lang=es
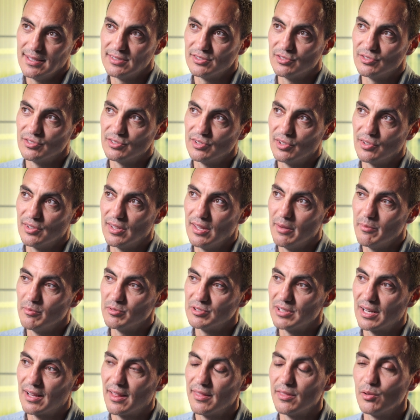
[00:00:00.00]
Esto es lo que
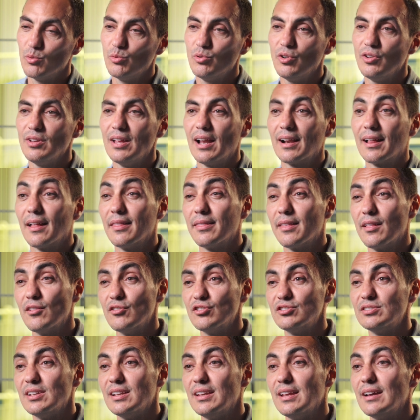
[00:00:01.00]
llamamos alcance 1 y alcance
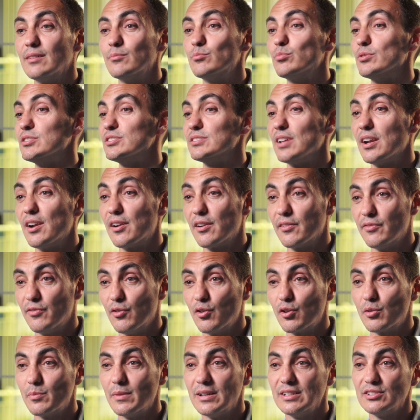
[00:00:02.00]
2 serían pues,
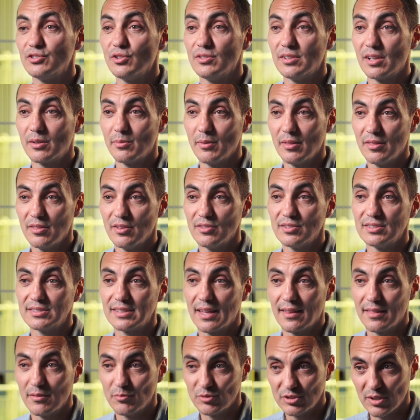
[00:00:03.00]
reformas o intervenciones
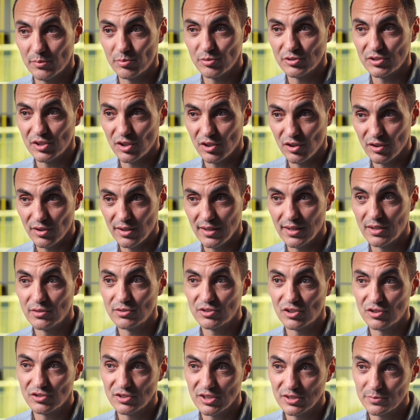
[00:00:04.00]
que hacemos a posteriori en
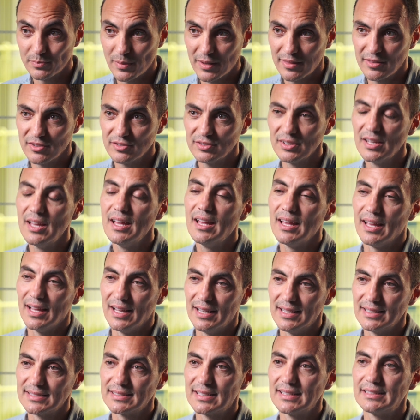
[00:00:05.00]
nuestros espacios
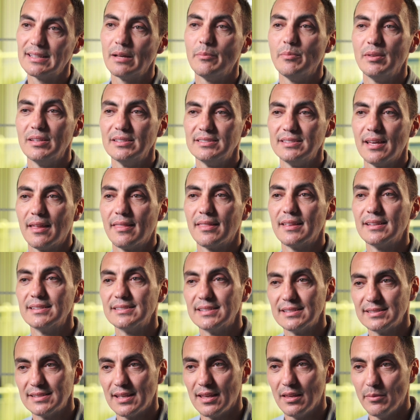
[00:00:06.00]
en las que también se hace
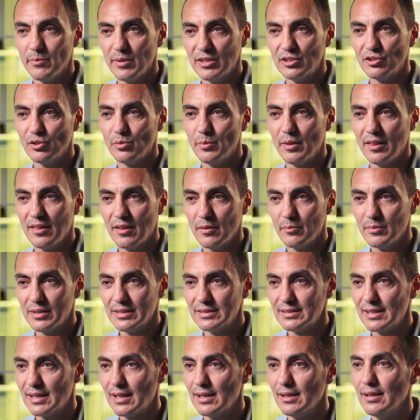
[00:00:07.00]
este seguimiento
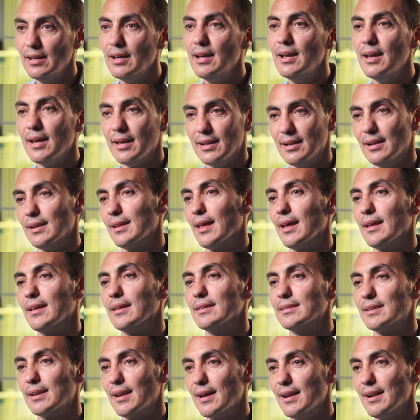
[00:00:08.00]
medioambiental en el que hay
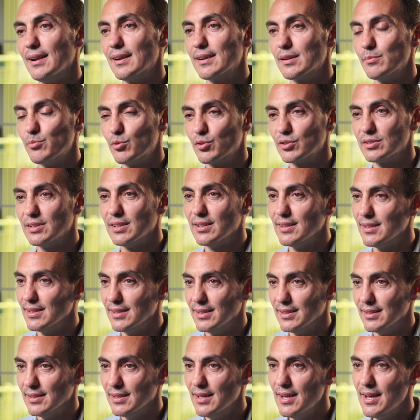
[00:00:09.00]
que entregar el reporte
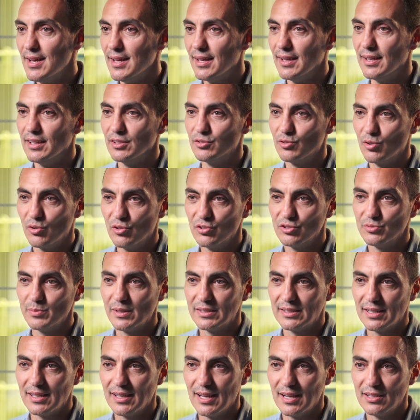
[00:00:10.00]
de eh, todos los
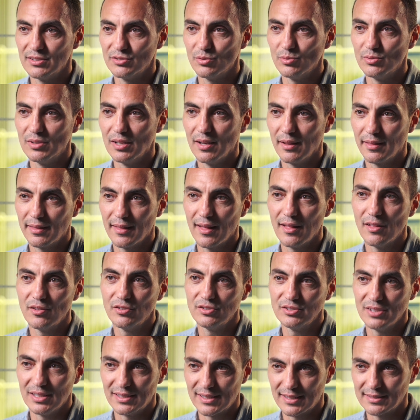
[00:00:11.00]
materiales
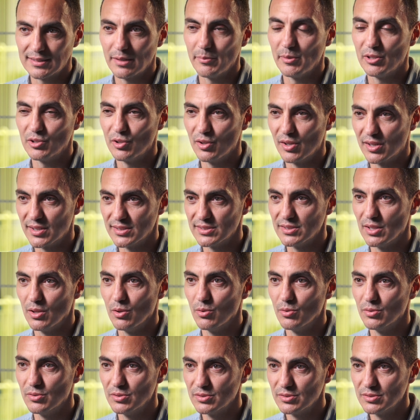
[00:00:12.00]
utilizados y el tratamiento de
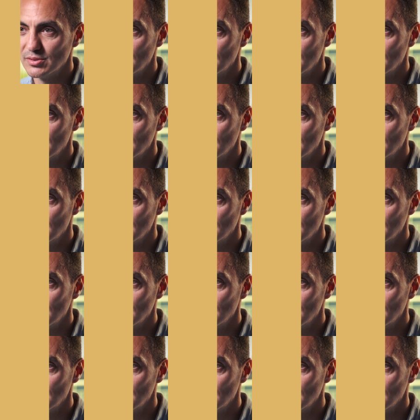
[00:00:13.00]
residuos.